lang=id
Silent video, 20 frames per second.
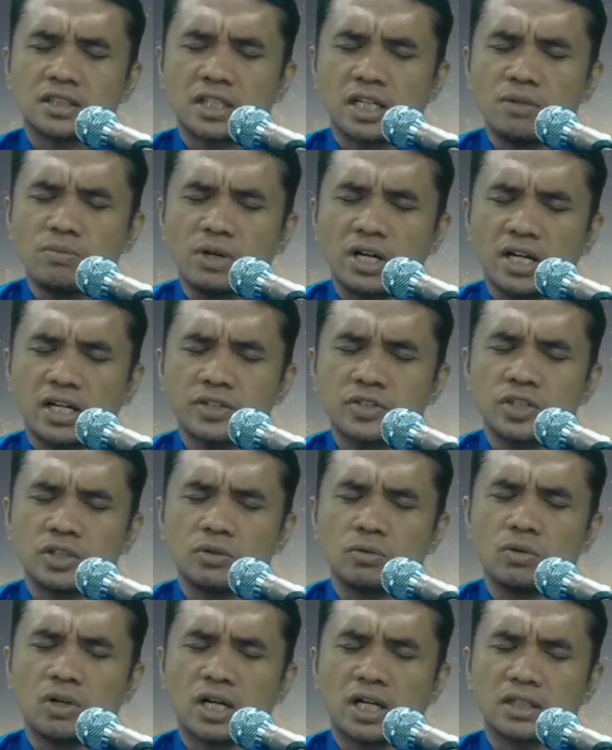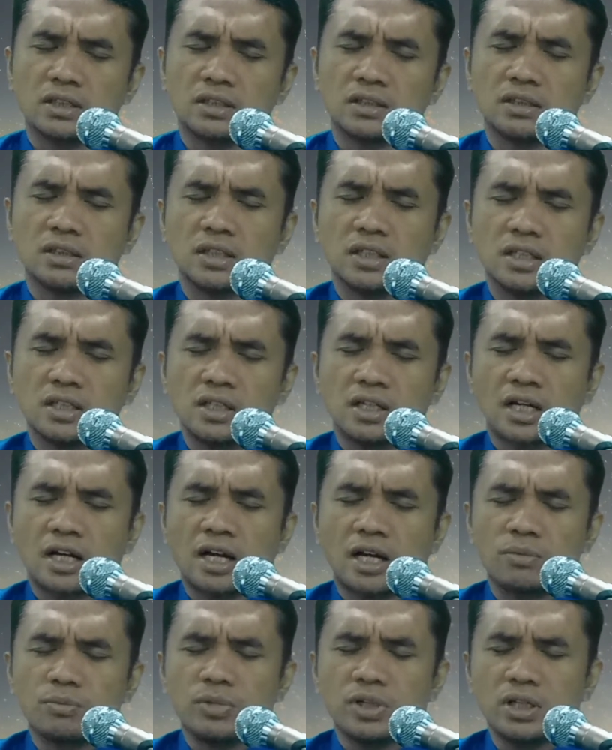Terima kasih Tuhan
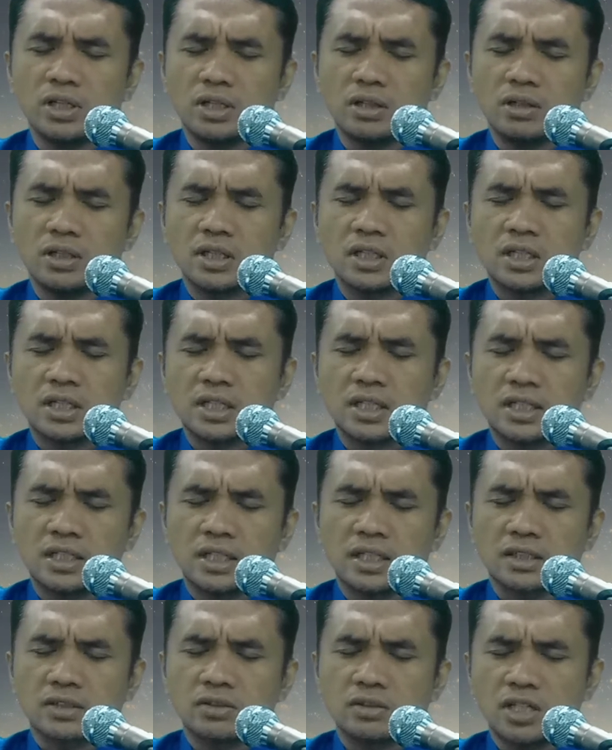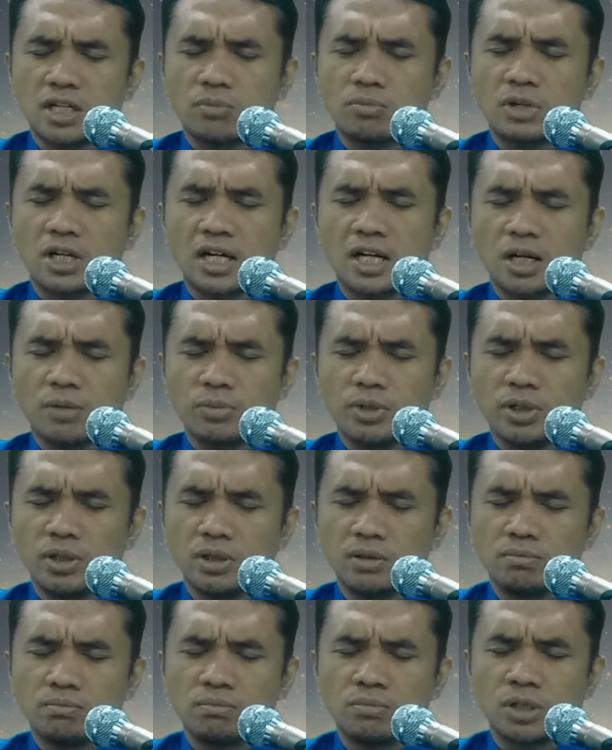kami yang sedang mengalami
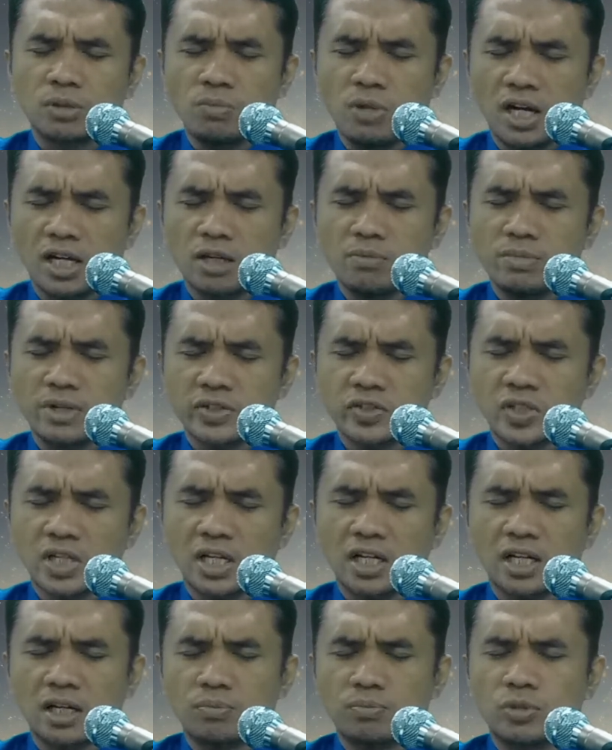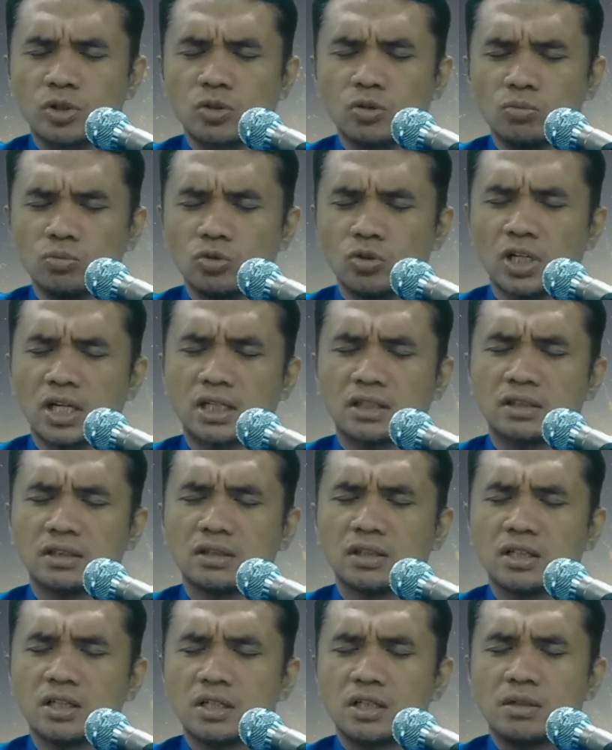berbagai masalah, pergumulan,
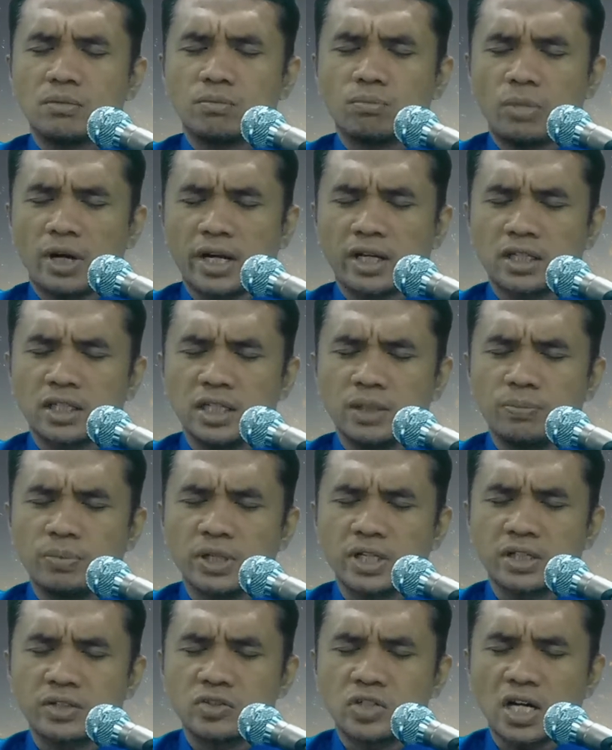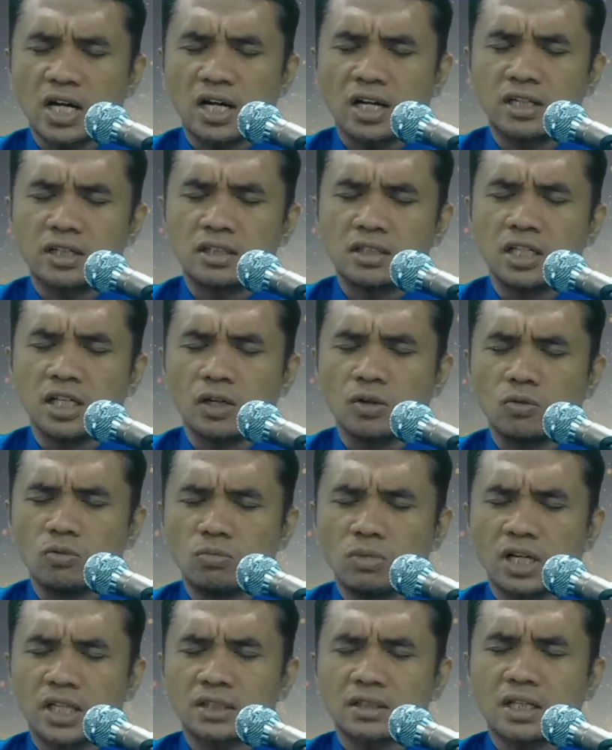baik di pekerjaan, di
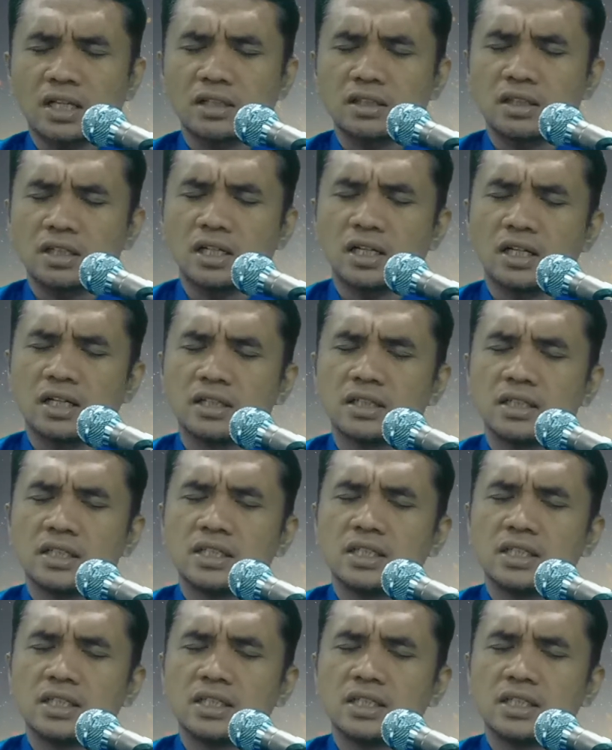rumah tangga,